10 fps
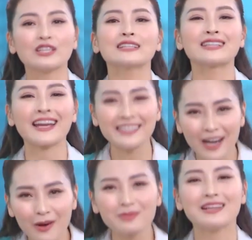thì thành
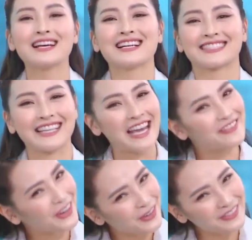công sẽ
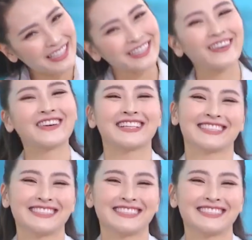đến với quý vị thôi.